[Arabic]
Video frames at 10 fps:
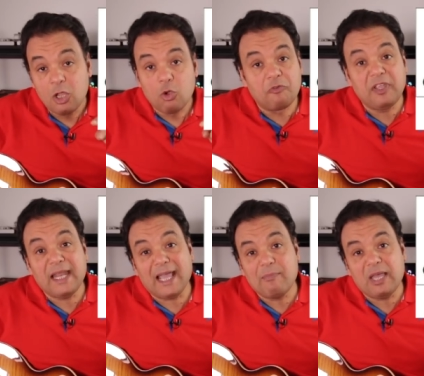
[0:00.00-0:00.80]
وفي
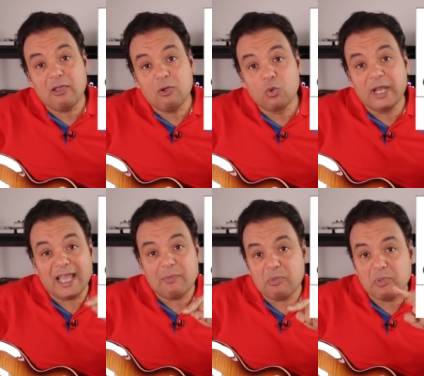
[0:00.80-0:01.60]
نغمه
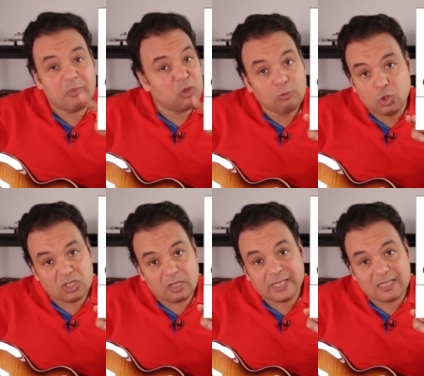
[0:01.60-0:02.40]
ونغمه بيبقى بينهم
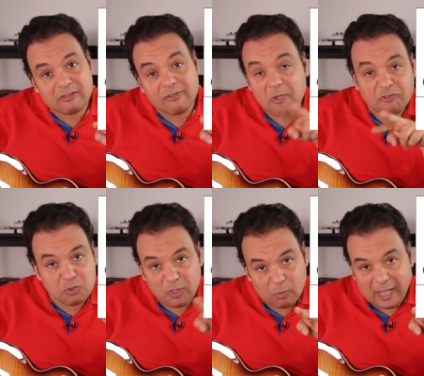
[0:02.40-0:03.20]
نص بس فما فيش
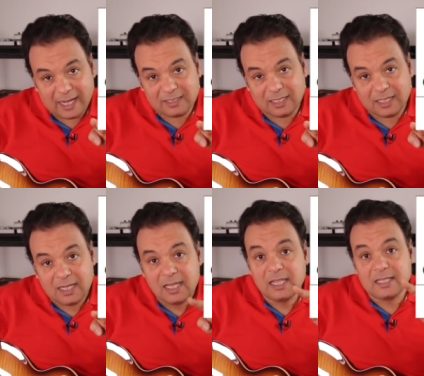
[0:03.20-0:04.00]
بينهم حاجه تانية
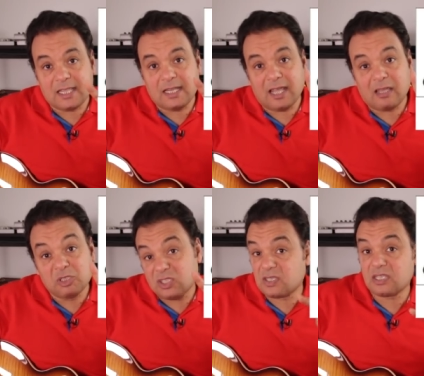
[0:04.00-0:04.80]
زي
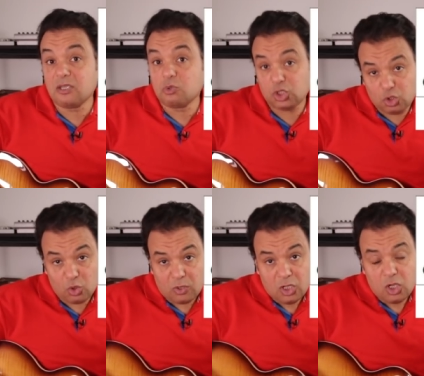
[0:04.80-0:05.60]
نغمه السي
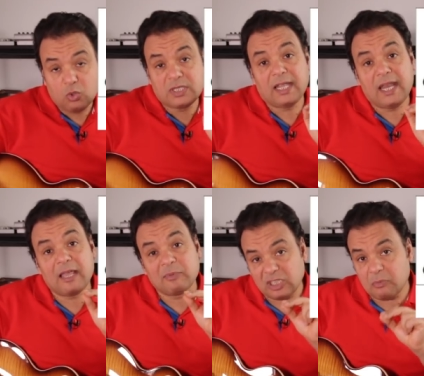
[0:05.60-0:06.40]
والدو وزي
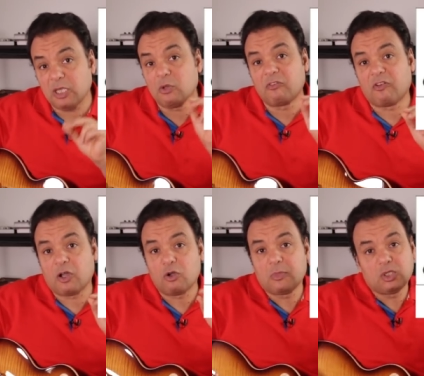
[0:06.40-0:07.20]
نغمه المي والفا
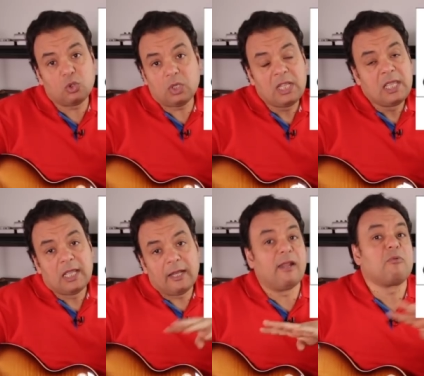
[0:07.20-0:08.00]
هم دول
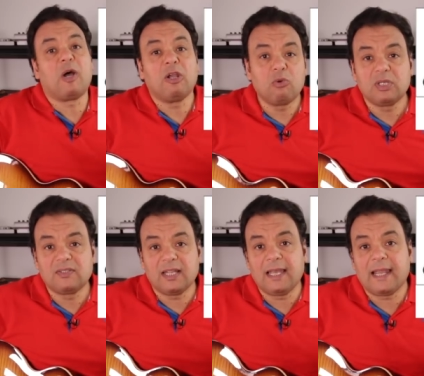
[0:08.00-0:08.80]
الاربع نوت
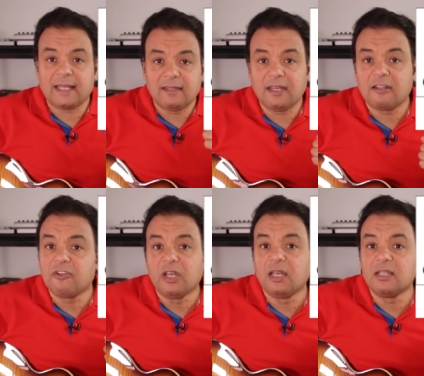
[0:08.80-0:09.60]
اللي عندنا
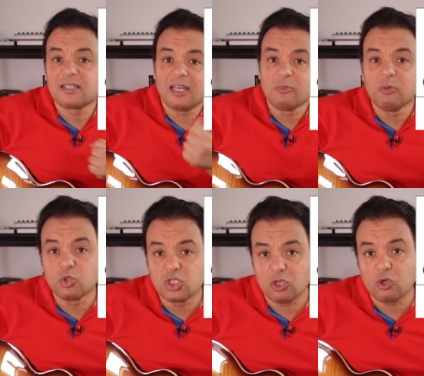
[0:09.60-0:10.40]
في السلم
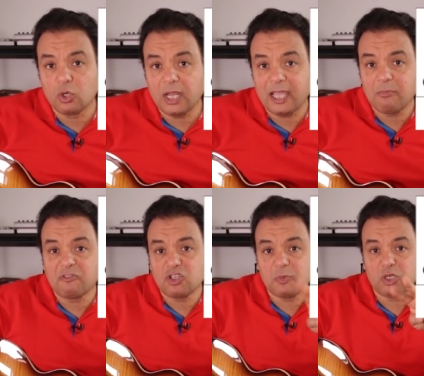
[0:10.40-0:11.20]
الموسيقي كلها
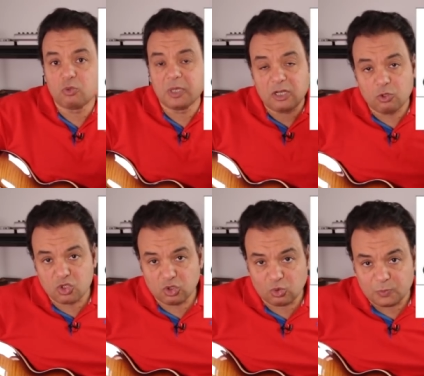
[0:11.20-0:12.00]
مفيش بينهم غير
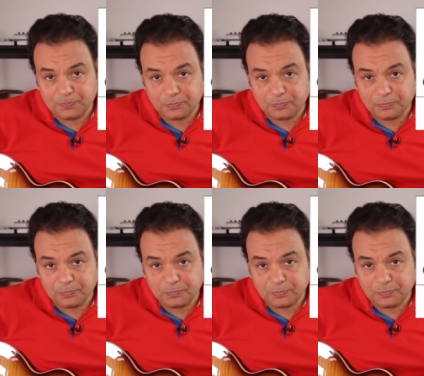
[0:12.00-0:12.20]
نص تون